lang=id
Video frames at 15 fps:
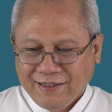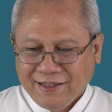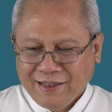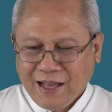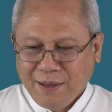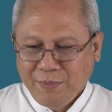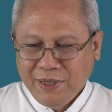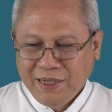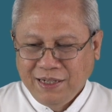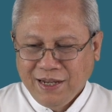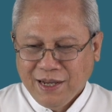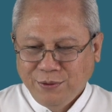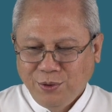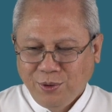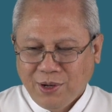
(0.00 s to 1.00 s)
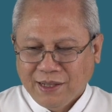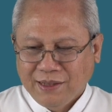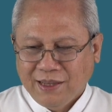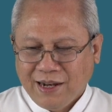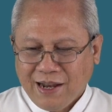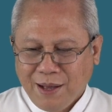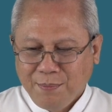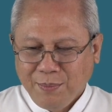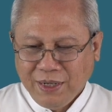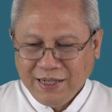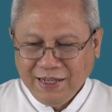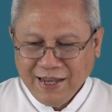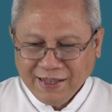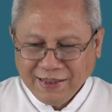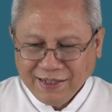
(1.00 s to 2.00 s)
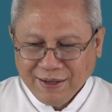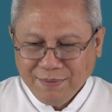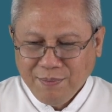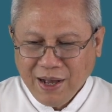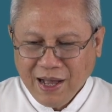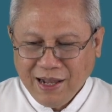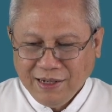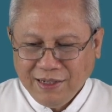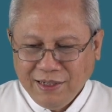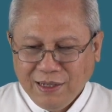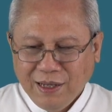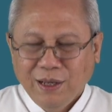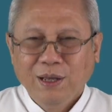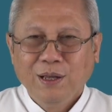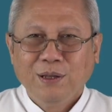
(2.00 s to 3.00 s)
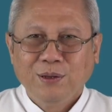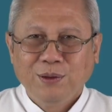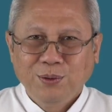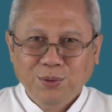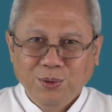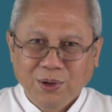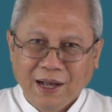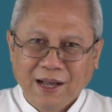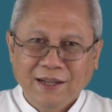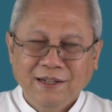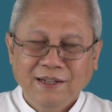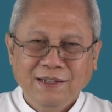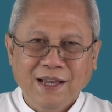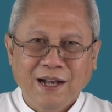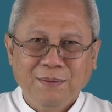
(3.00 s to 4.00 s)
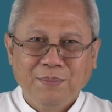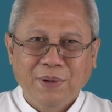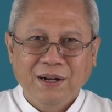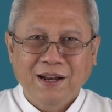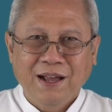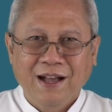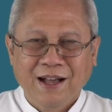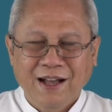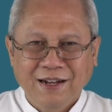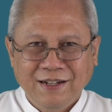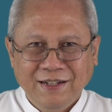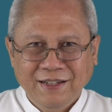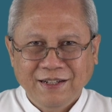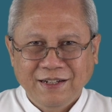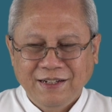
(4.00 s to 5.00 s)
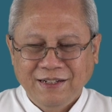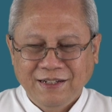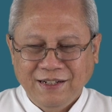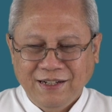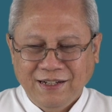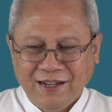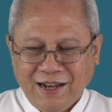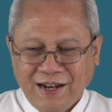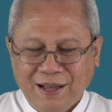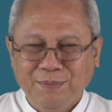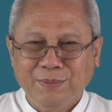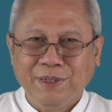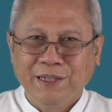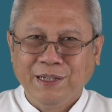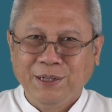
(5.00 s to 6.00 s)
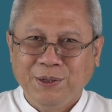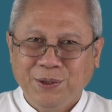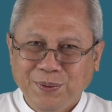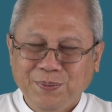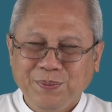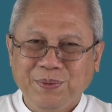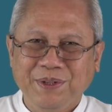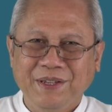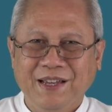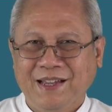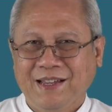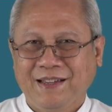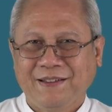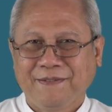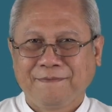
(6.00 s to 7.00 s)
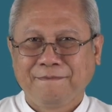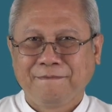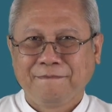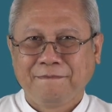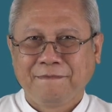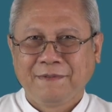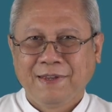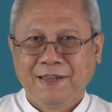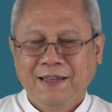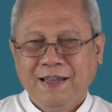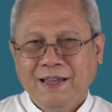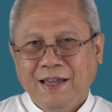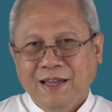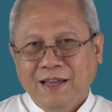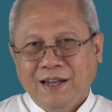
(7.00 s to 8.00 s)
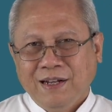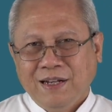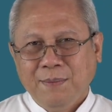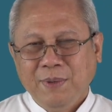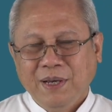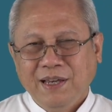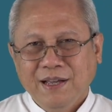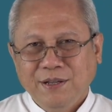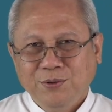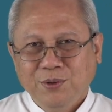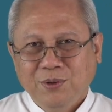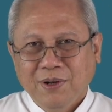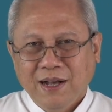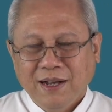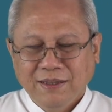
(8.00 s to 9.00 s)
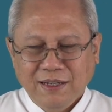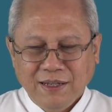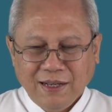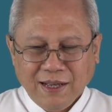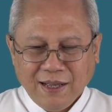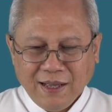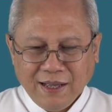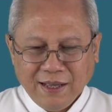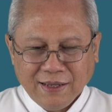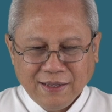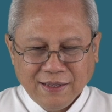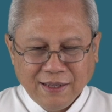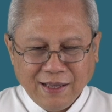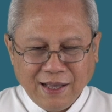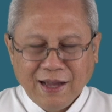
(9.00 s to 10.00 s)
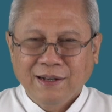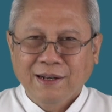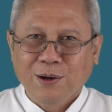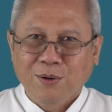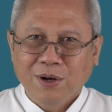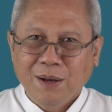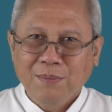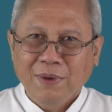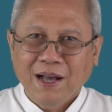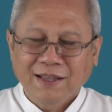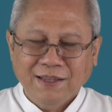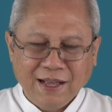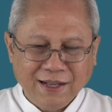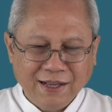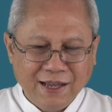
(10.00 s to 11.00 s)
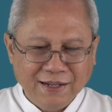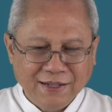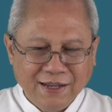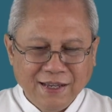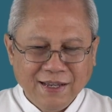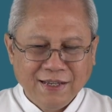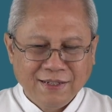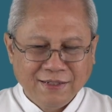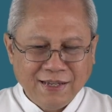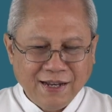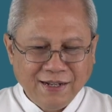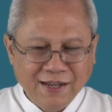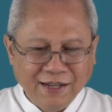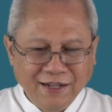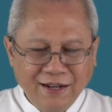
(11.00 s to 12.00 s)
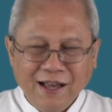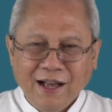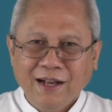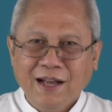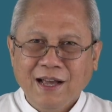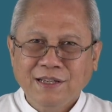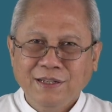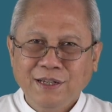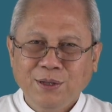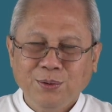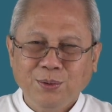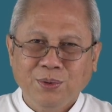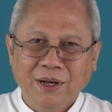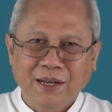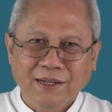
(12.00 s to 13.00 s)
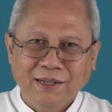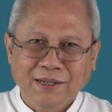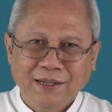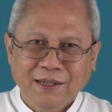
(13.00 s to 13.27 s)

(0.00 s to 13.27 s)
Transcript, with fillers: tetapi dia juga telah melihat kembali Tuhan yang pernah hadir di dalam hidupnya. Demikian juga ketika ada orang mengatakan, "Sadarilah kasih Tuhan."